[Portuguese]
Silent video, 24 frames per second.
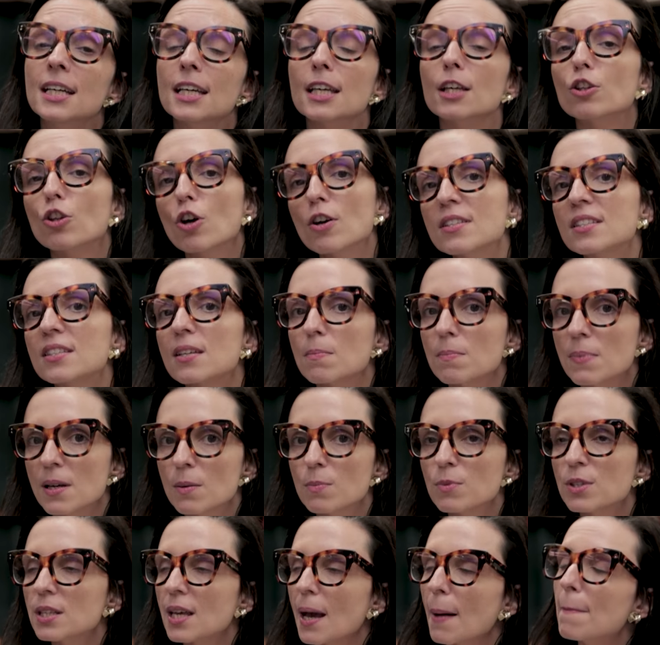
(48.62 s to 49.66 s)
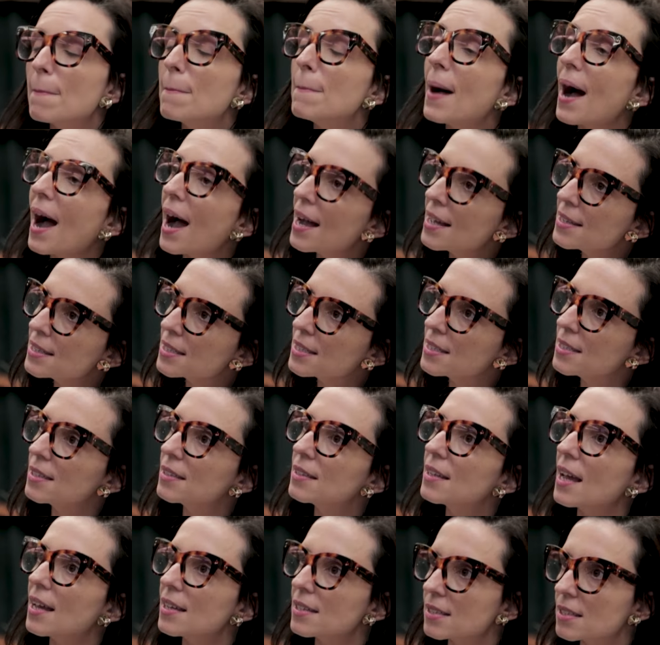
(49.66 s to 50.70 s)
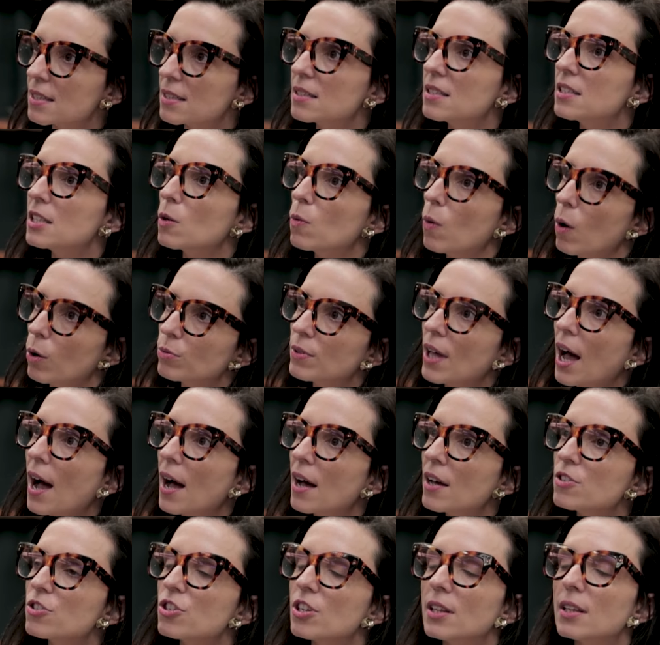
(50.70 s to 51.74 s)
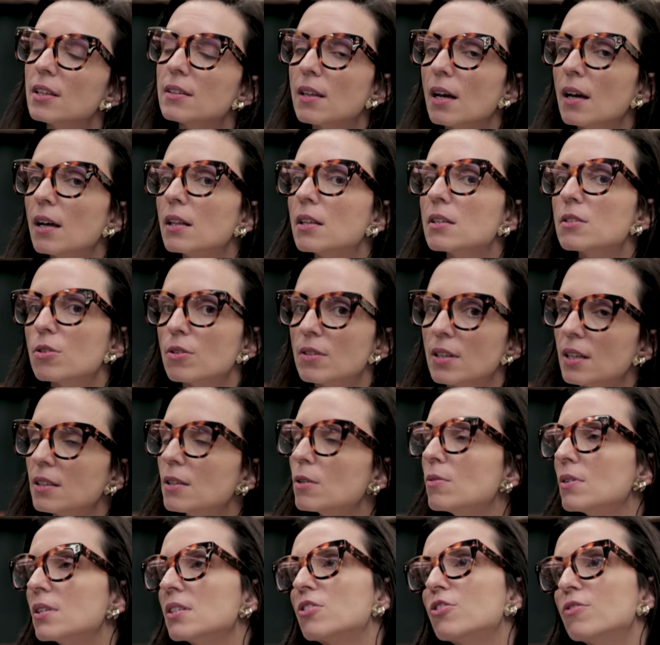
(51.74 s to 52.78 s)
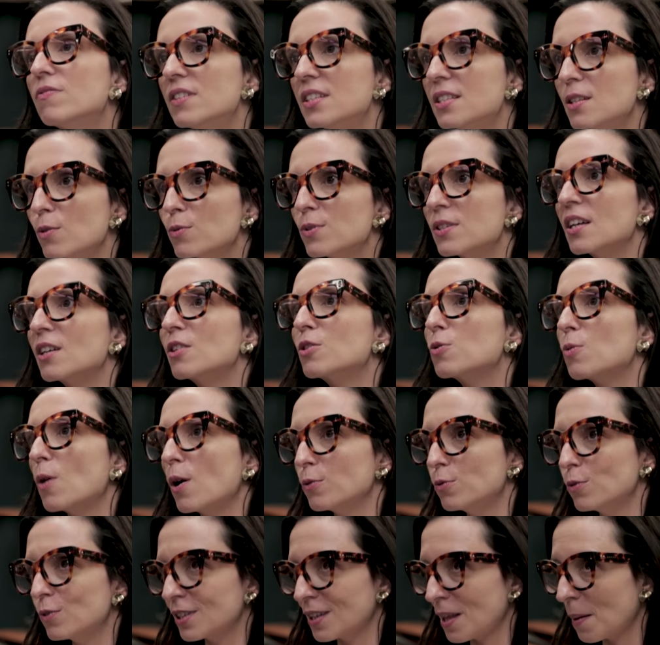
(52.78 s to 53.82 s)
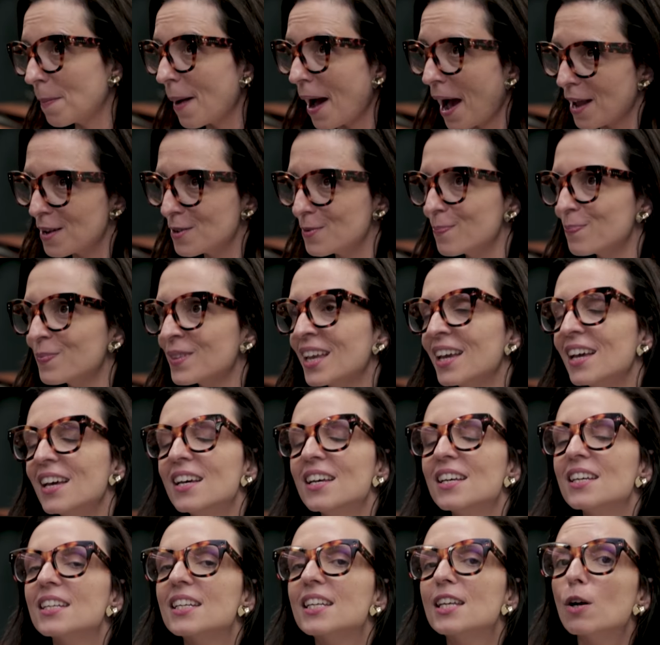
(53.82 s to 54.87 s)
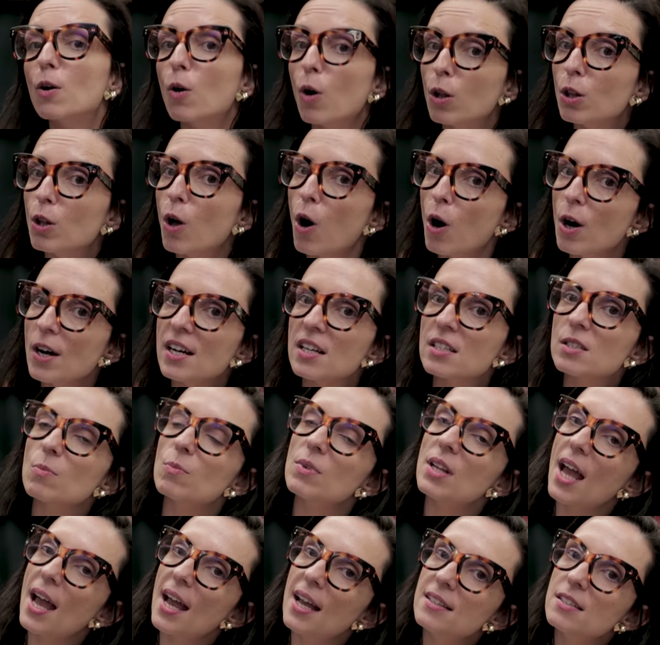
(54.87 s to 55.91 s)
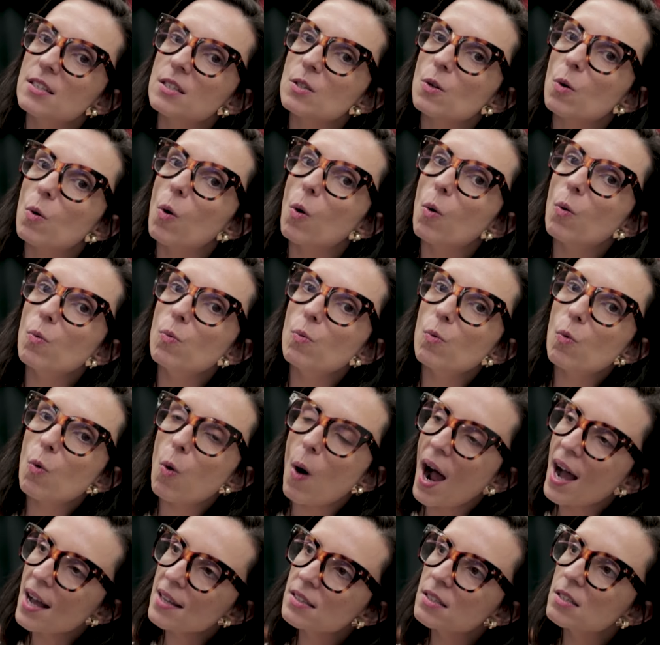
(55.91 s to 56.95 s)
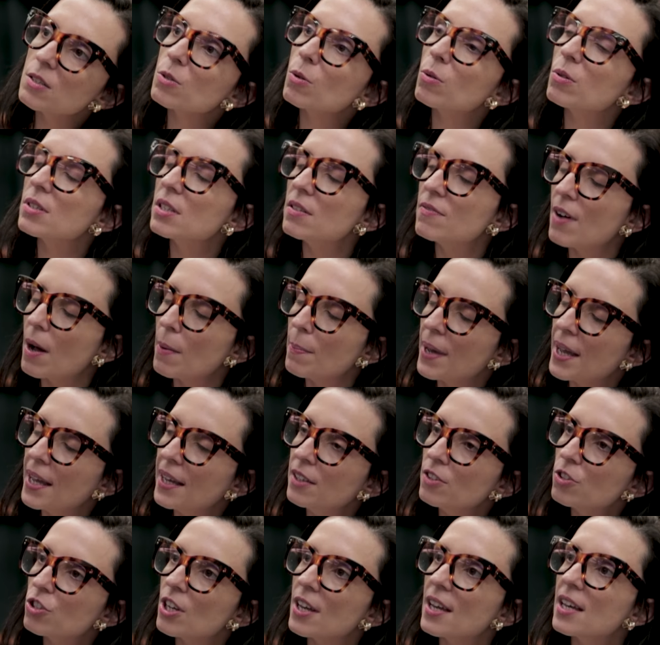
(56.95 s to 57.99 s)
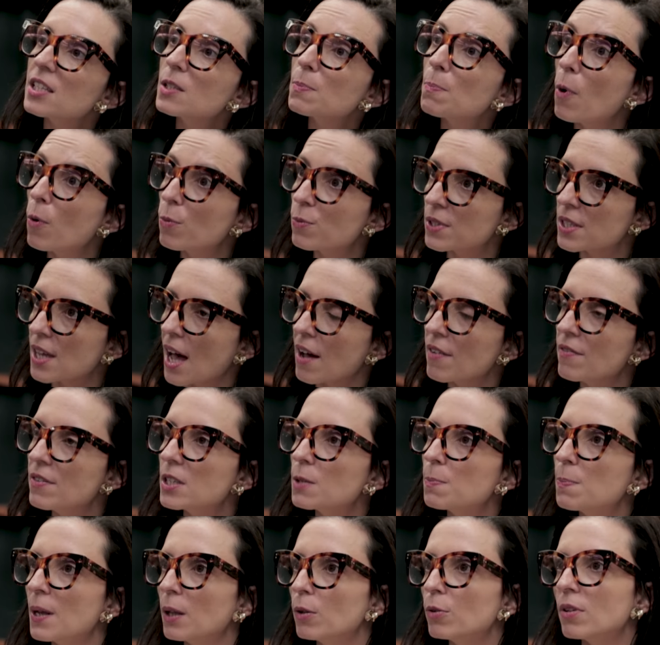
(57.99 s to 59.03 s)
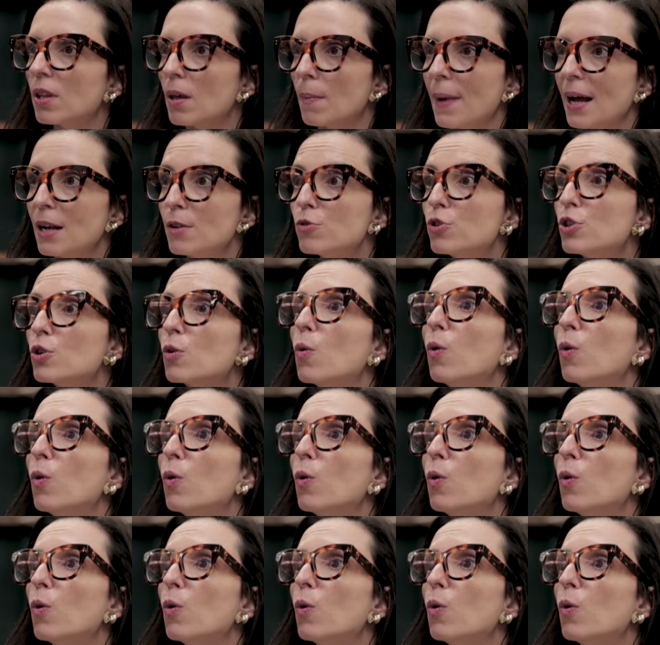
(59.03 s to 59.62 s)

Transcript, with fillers: E nós sabemos que a base dessa essa desigualdade ela está relacionada com a divisão sexual do trabalho que coloca as mulheres com quase exclusivamente responsáveis pelo trabalho de